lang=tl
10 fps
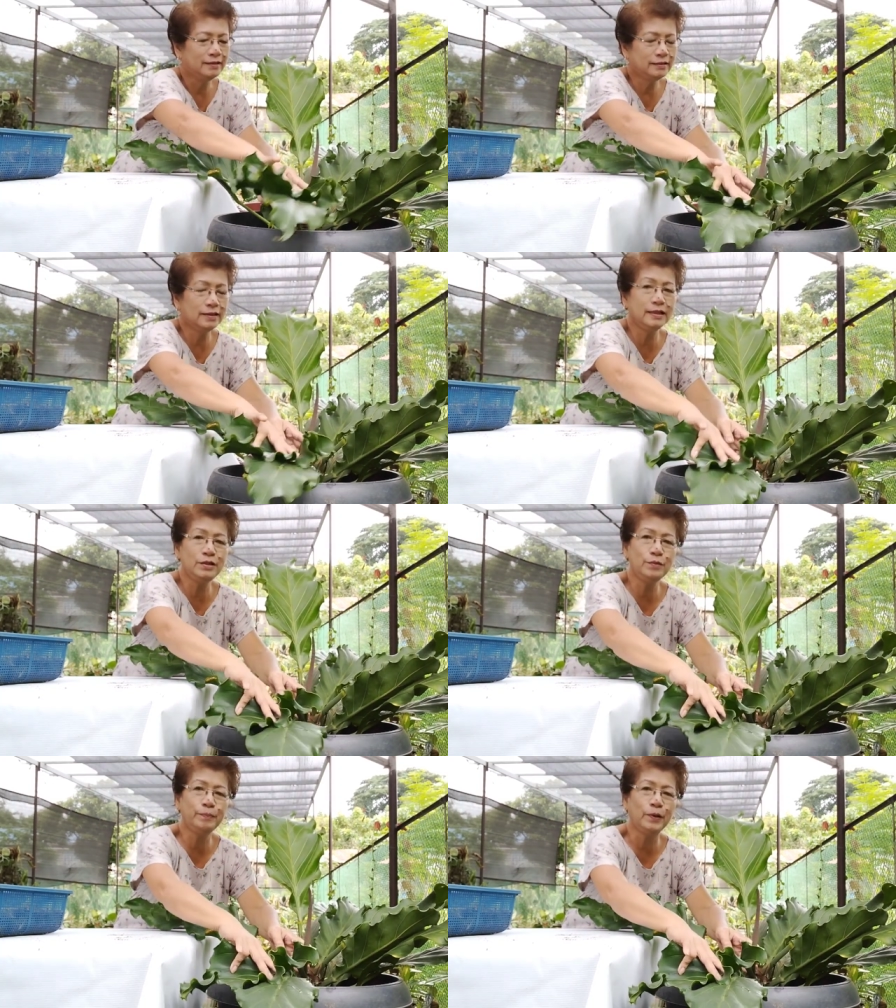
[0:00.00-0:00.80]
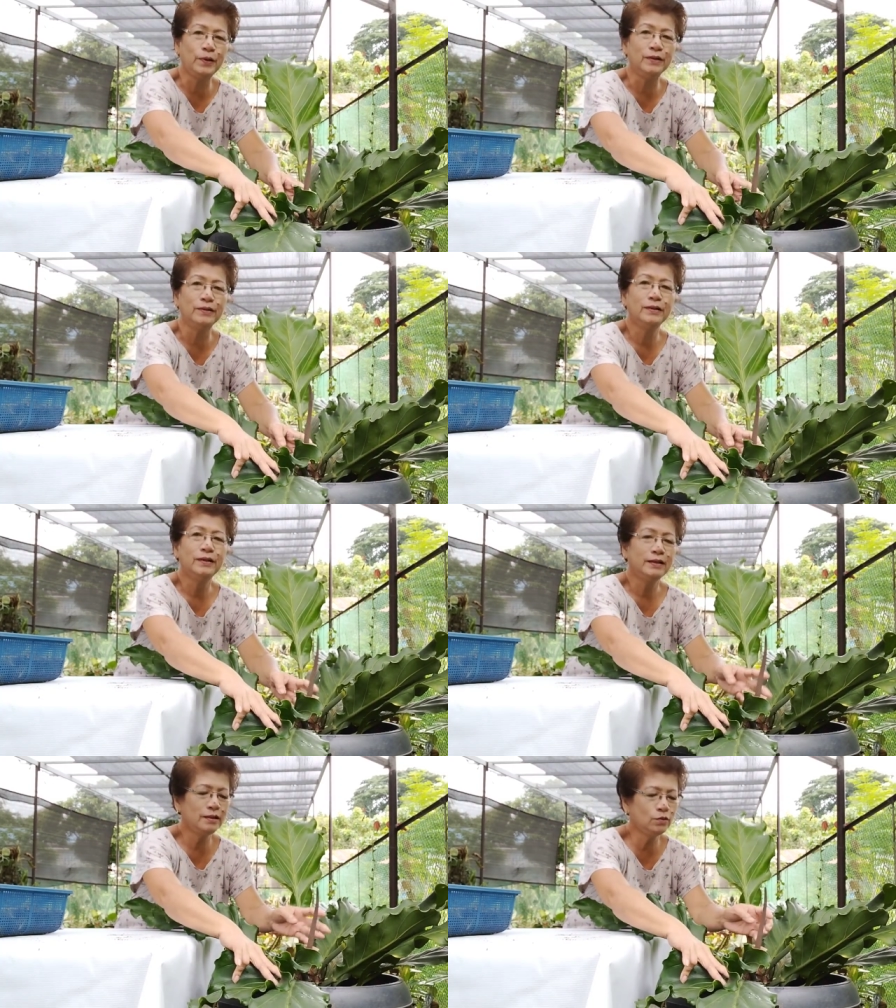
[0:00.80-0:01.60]
Tignan niyo po.
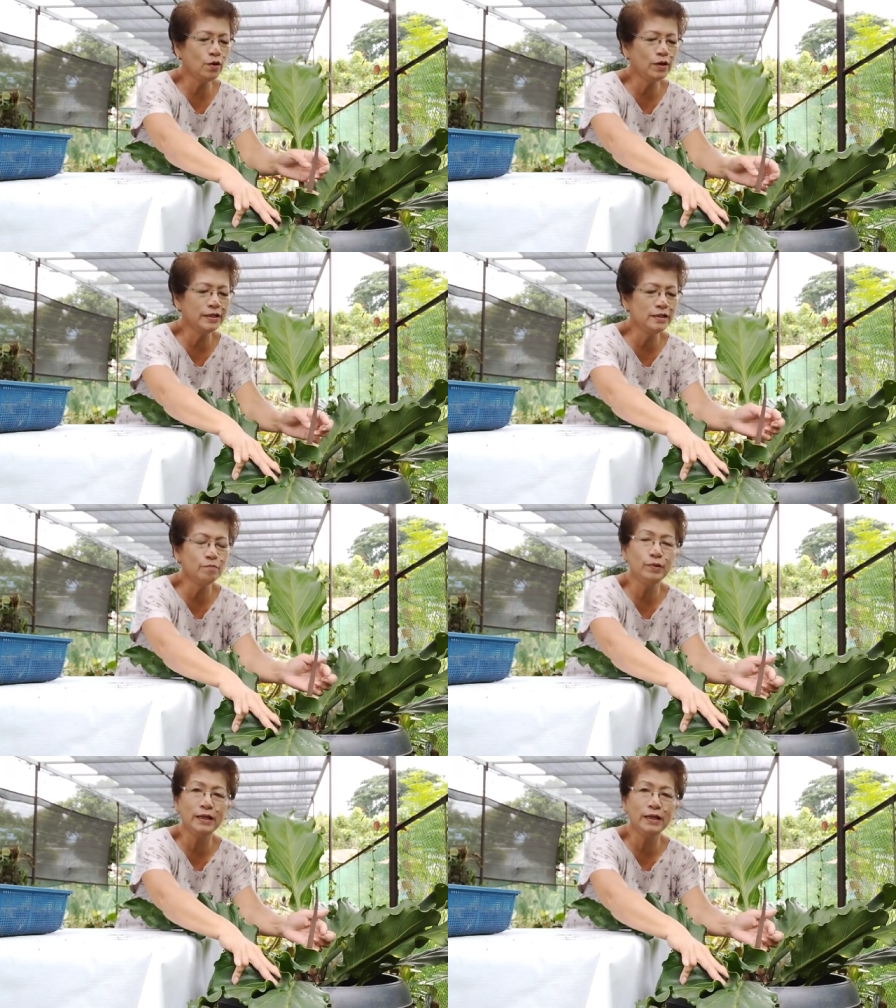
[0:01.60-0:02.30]
Ito ang kanyang